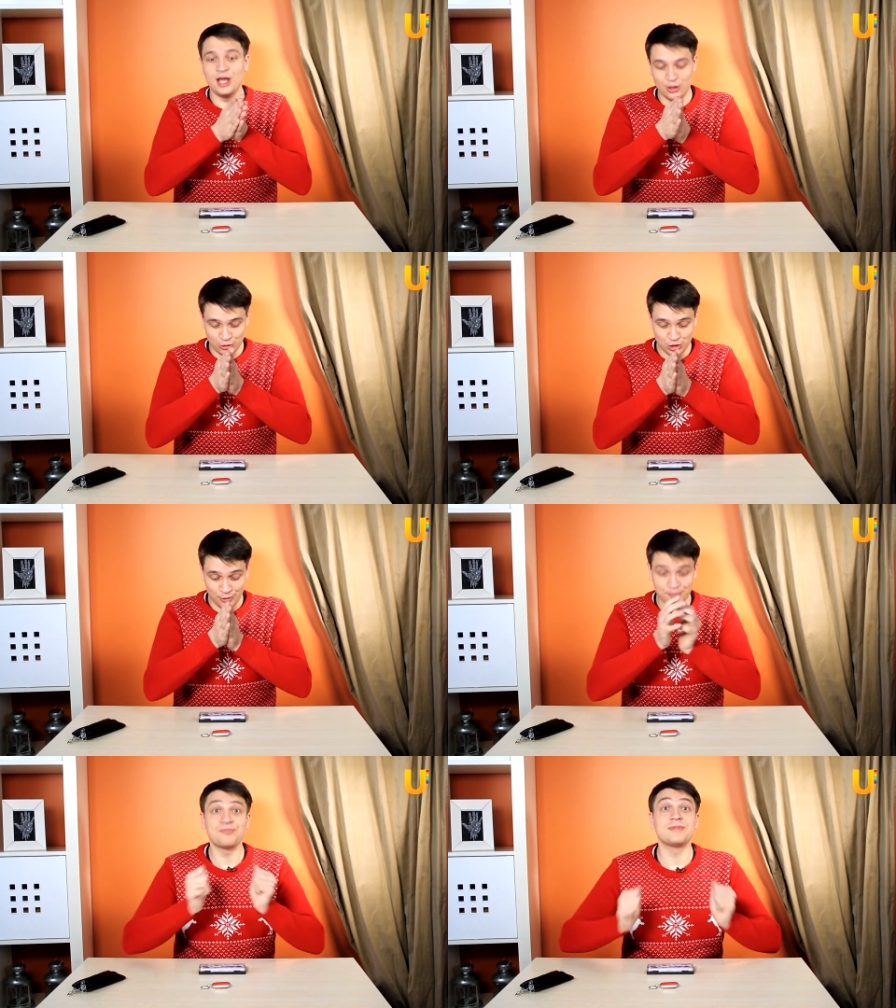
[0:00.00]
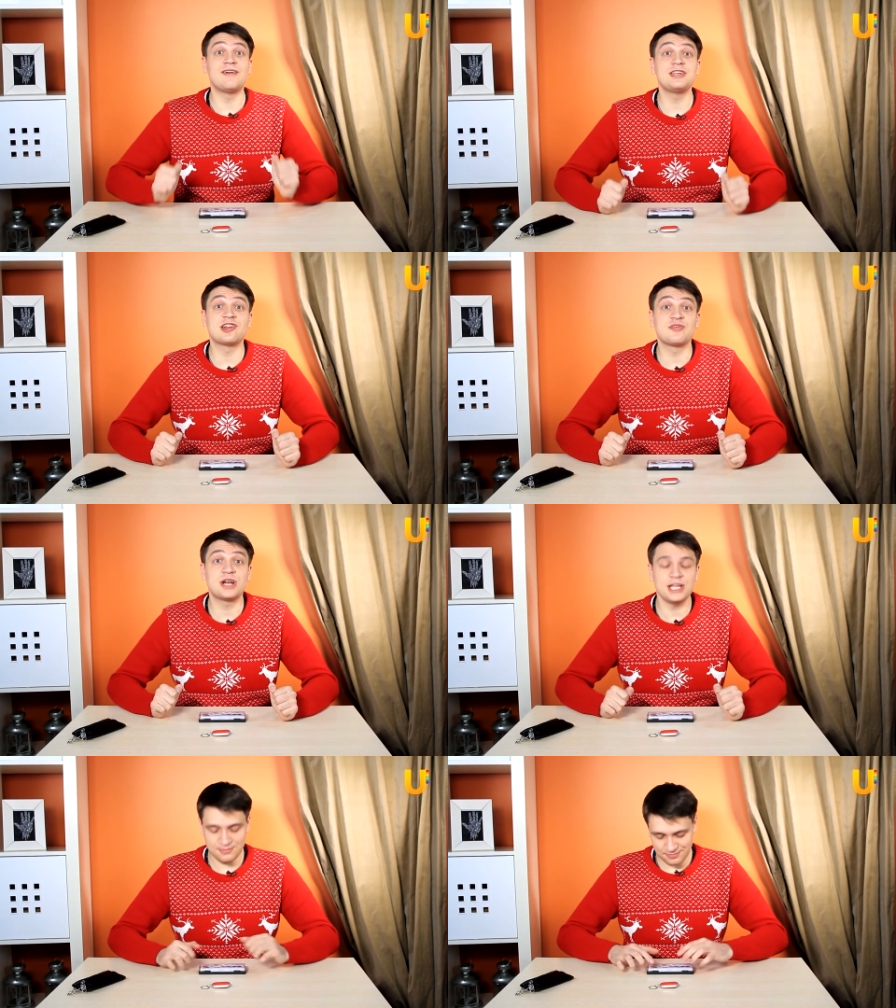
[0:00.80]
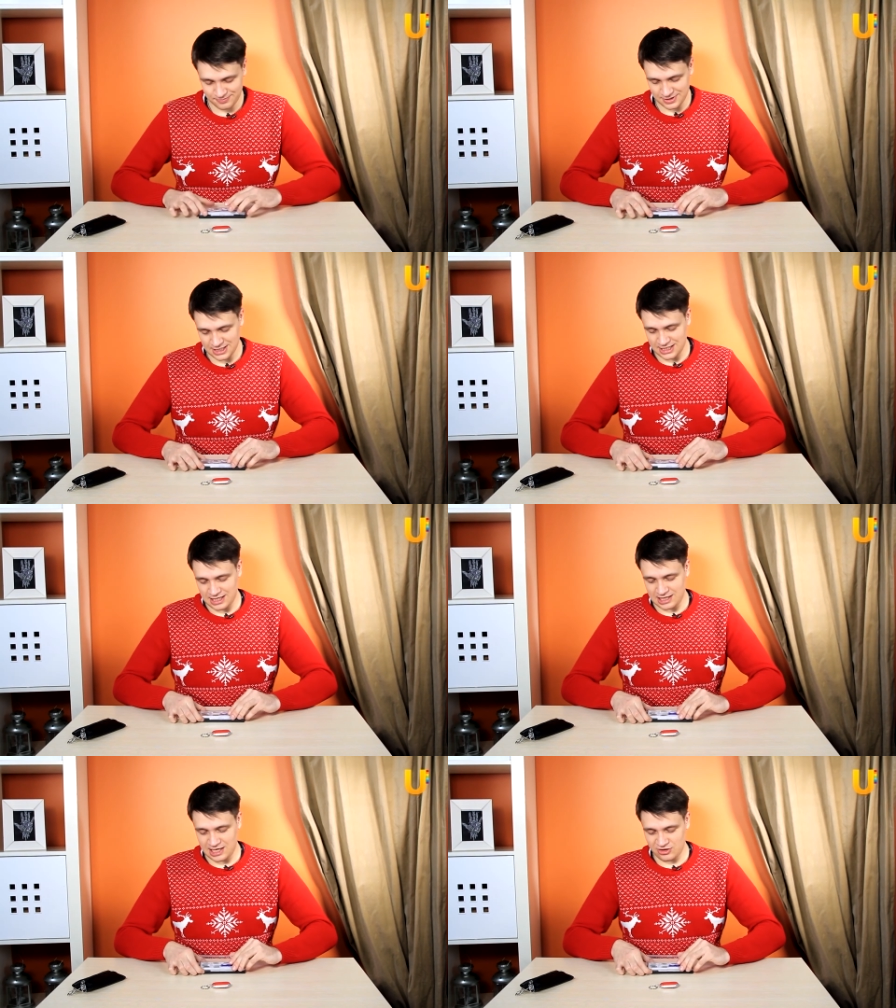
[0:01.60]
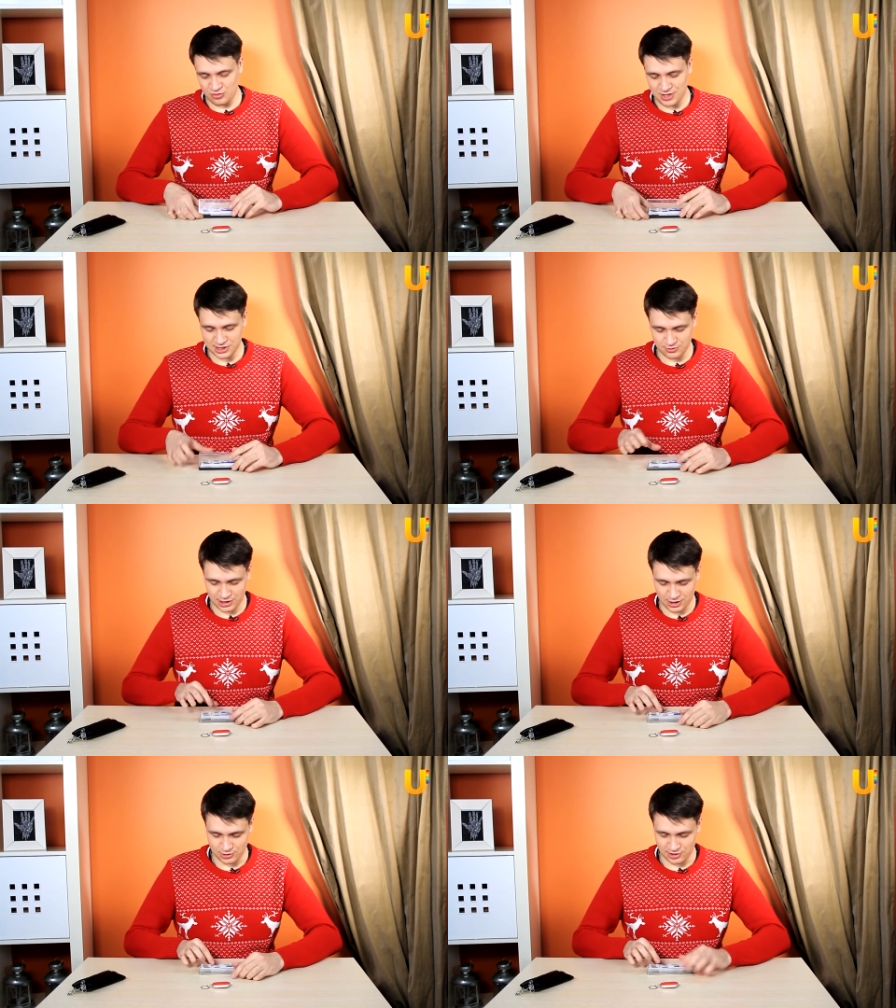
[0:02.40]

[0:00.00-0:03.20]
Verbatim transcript: Ну что, давайте разбирать. Для этого у меня есть вот такая вот